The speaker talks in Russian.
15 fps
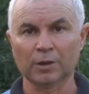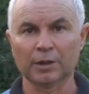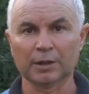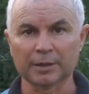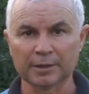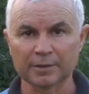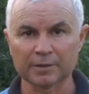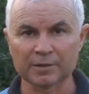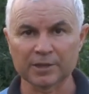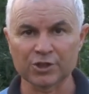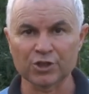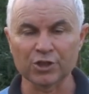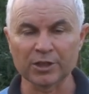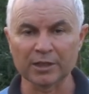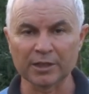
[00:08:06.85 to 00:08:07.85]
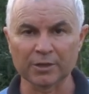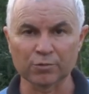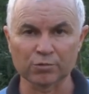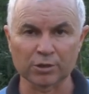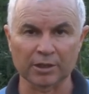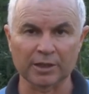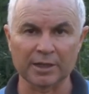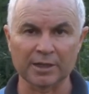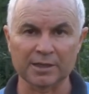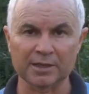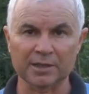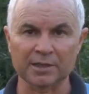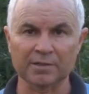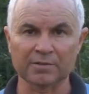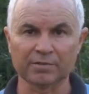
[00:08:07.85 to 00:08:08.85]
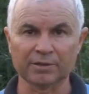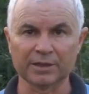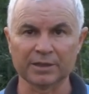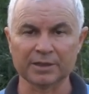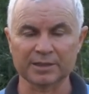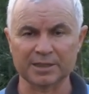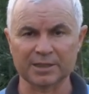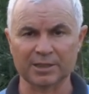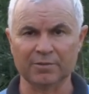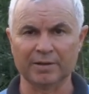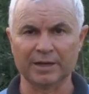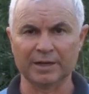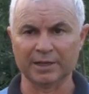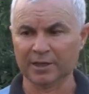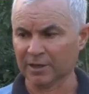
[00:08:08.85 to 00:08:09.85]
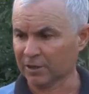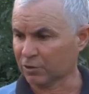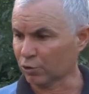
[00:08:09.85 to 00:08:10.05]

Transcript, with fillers: а, значительно ускоряется в созревании.